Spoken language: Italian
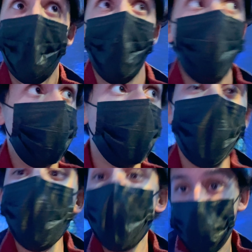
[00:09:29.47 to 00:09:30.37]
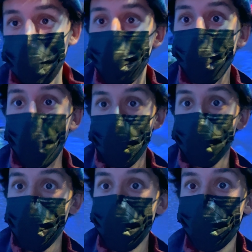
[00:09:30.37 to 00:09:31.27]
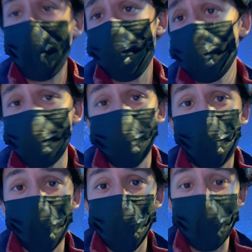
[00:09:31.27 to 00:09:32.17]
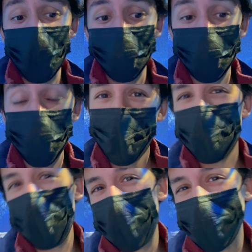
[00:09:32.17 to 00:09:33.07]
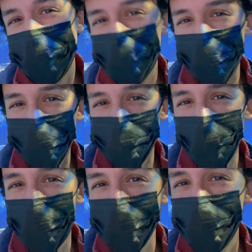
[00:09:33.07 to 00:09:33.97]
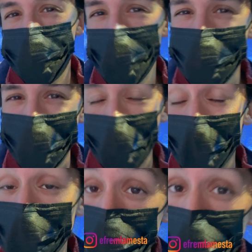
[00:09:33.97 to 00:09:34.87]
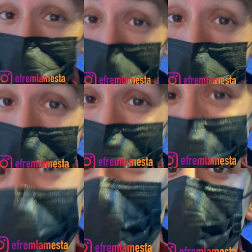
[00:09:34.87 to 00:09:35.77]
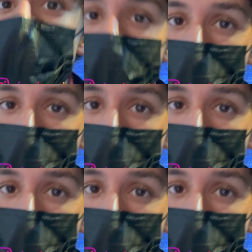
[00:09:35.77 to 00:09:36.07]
per poi creare tutto questo. È piuttosto affascinante. Probabilmente troverete una foto su Instagram a chiocciola Seguitemi anche